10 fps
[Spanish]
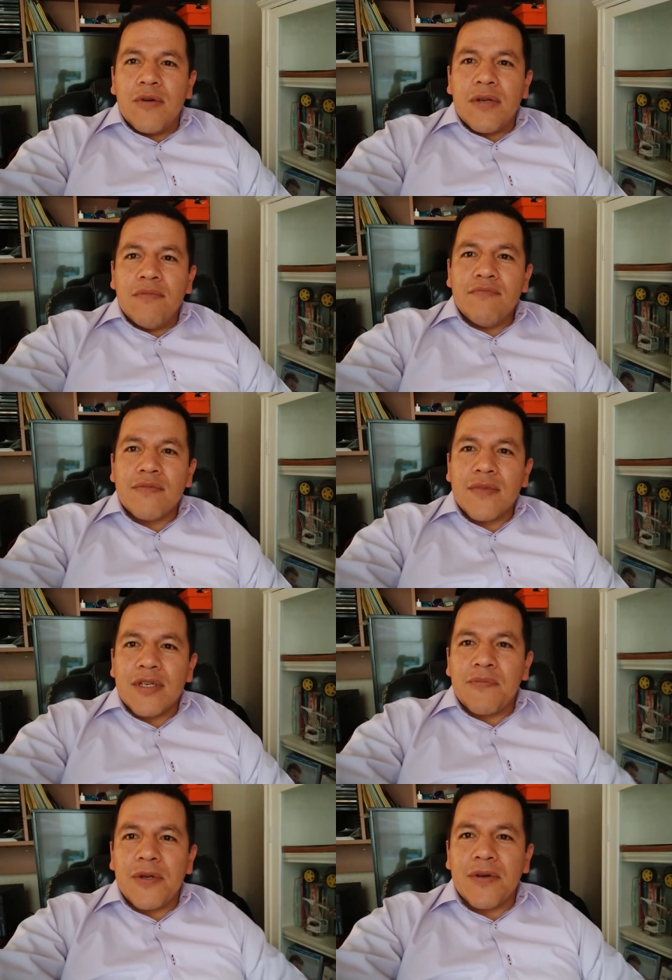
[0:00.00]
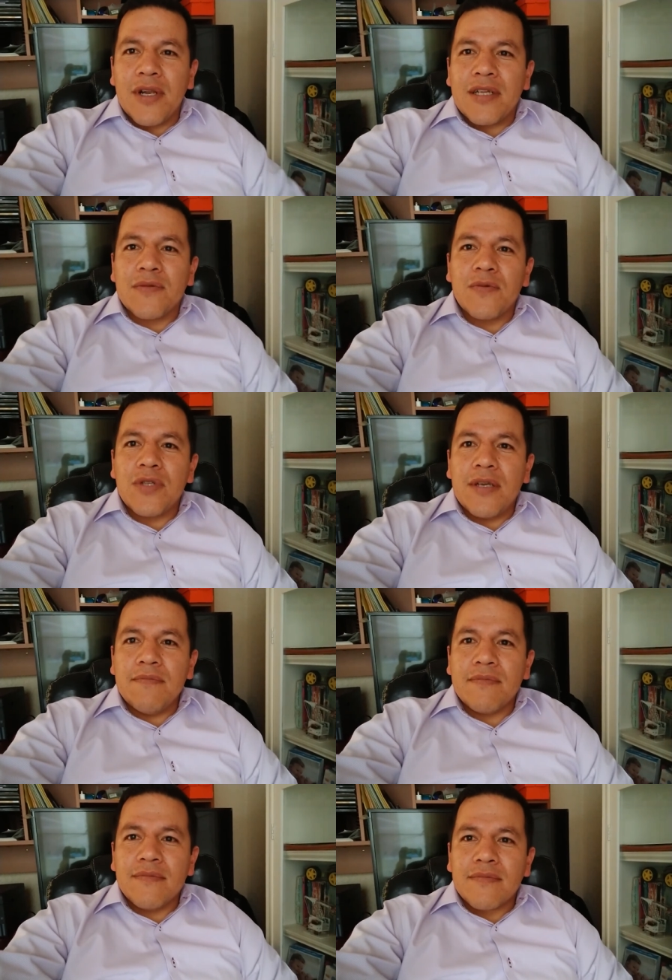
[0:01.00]
bueno, espero que les guste.
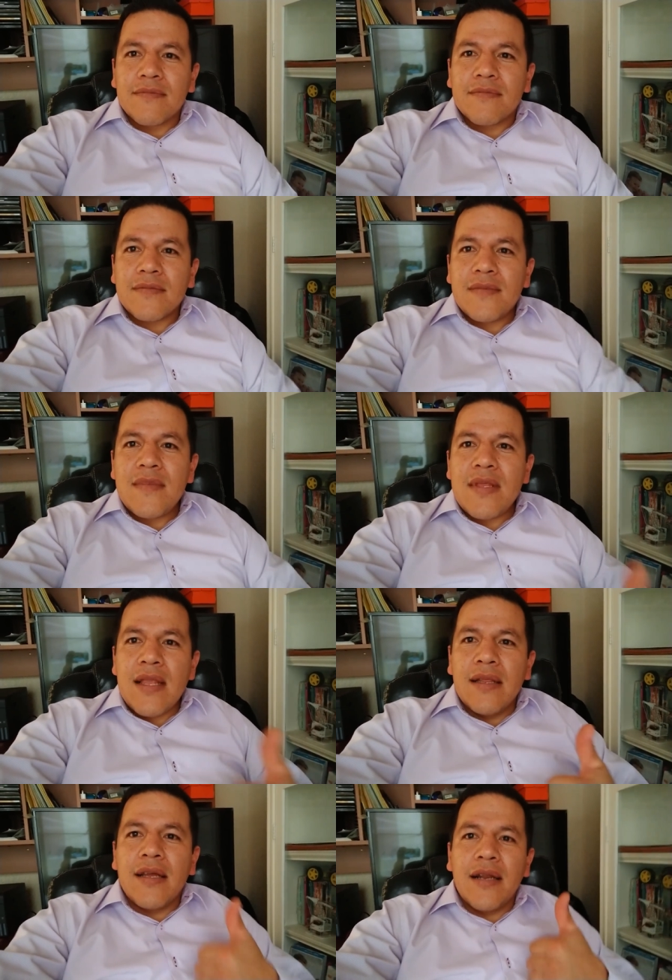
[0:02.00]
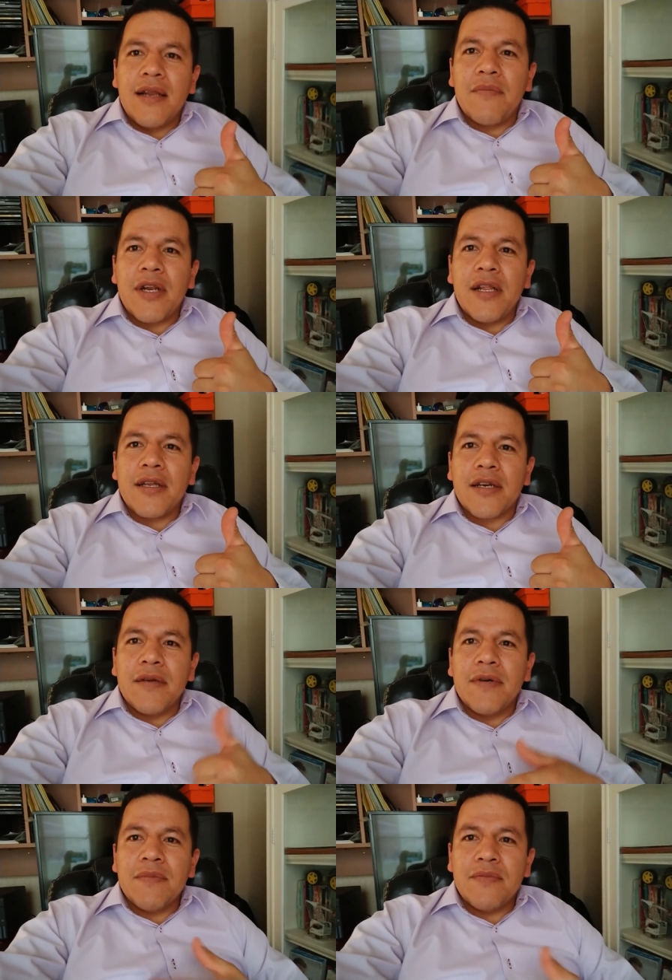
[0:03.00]
Denle maldita
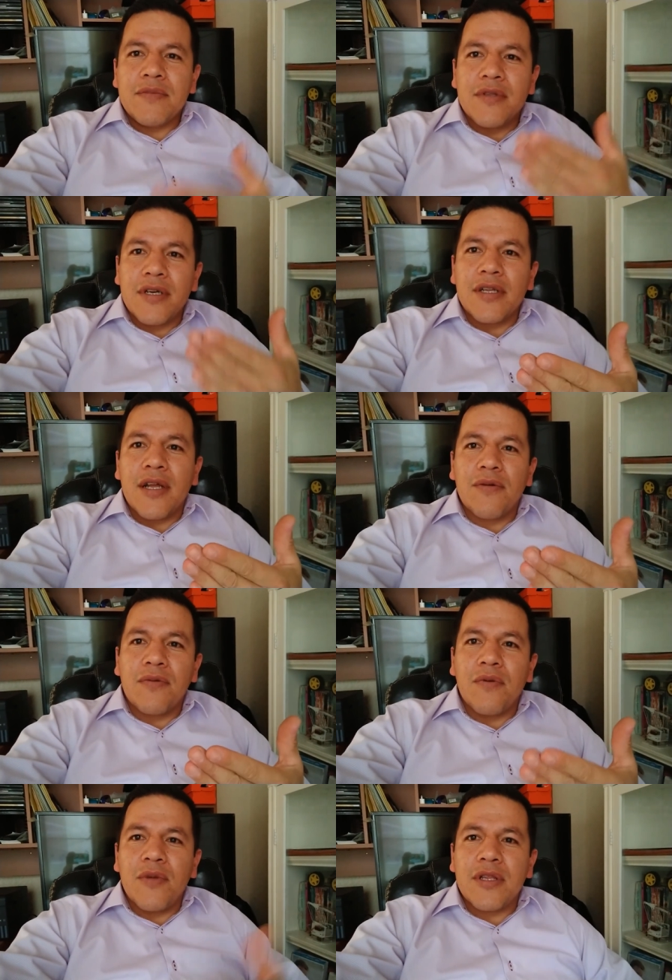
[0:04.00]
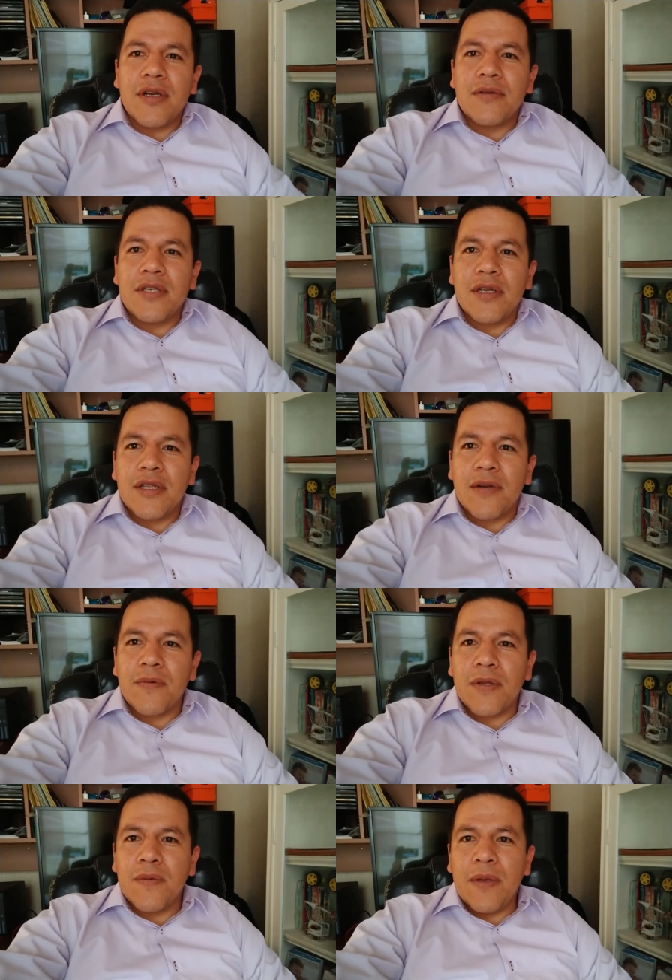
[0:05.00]
arriba, dejen algún comentario si tienen
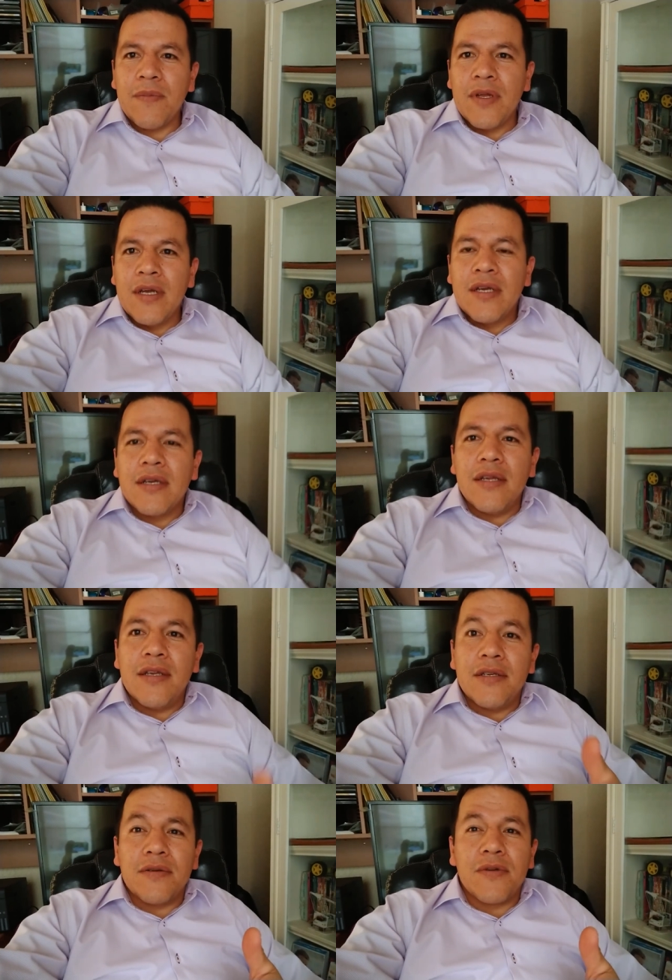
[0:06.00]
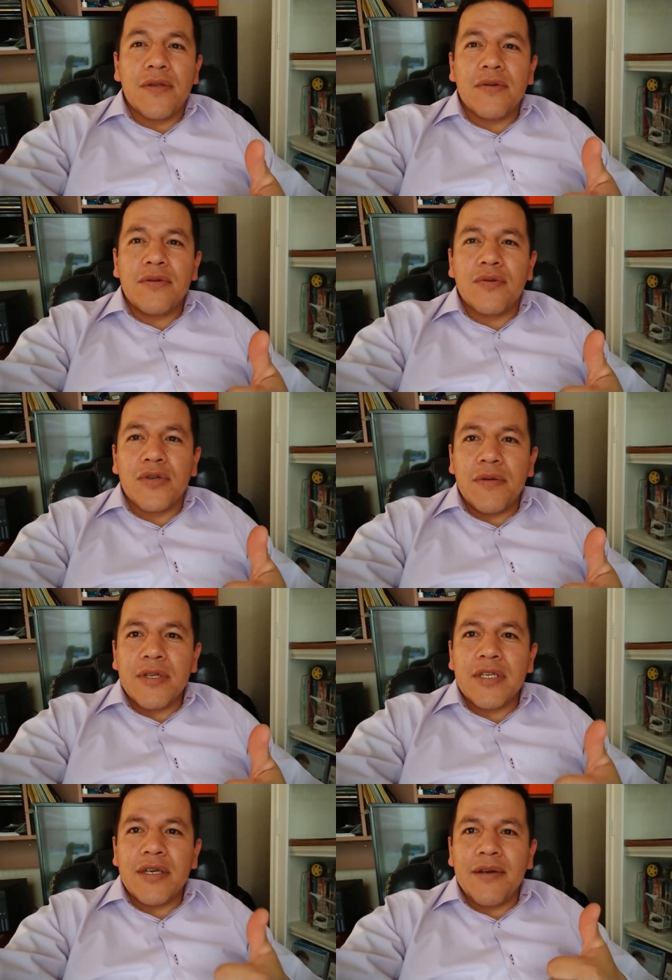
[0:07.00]
alguna duda y sobre todo
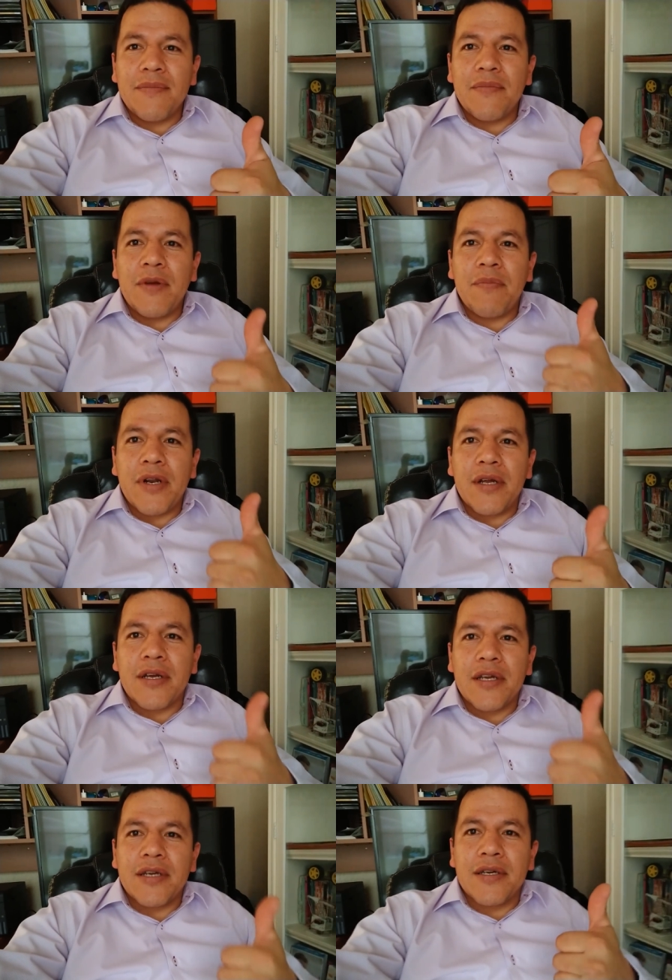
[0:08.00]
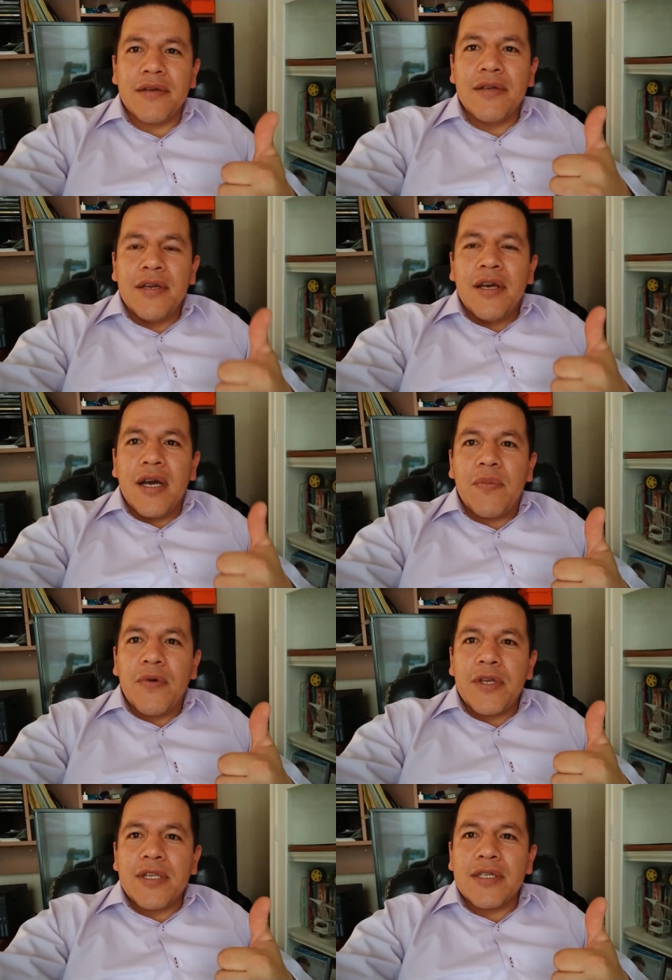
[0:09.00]
suscríbanse para que
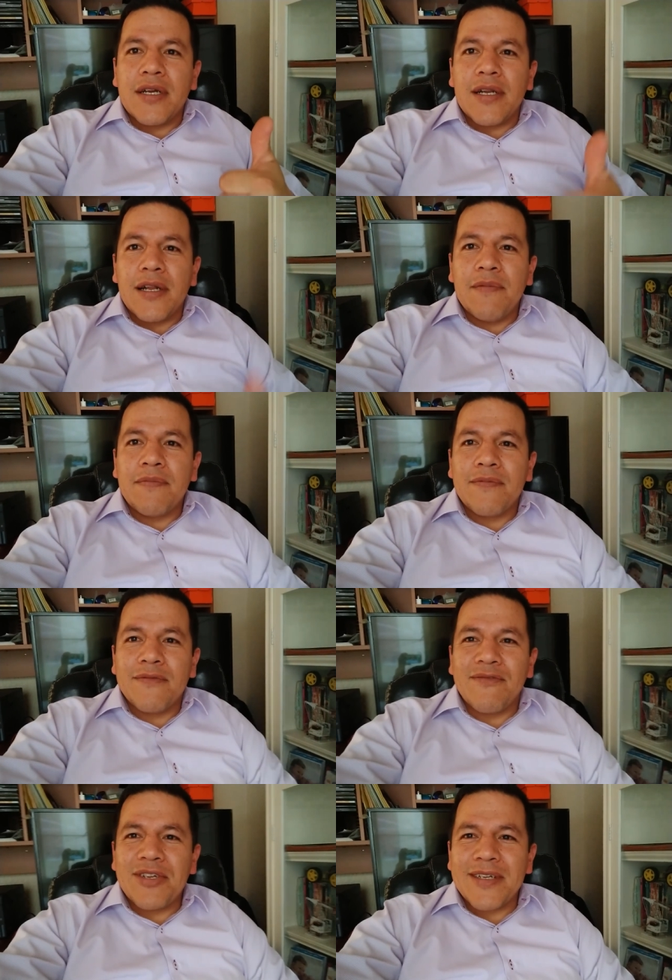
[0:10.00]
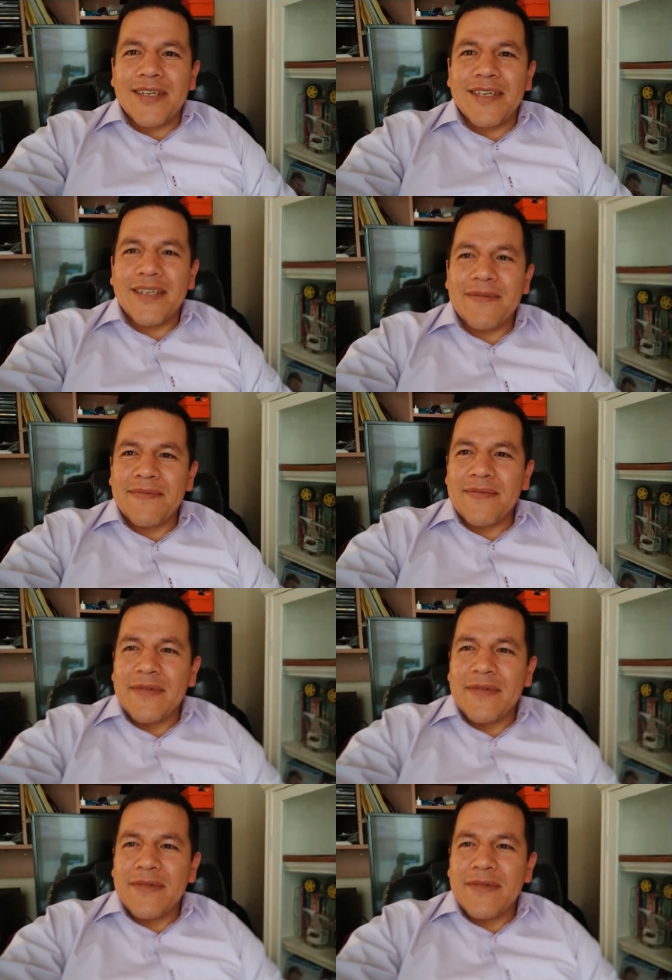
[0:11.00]
apoyen este canal. Muchas gracias.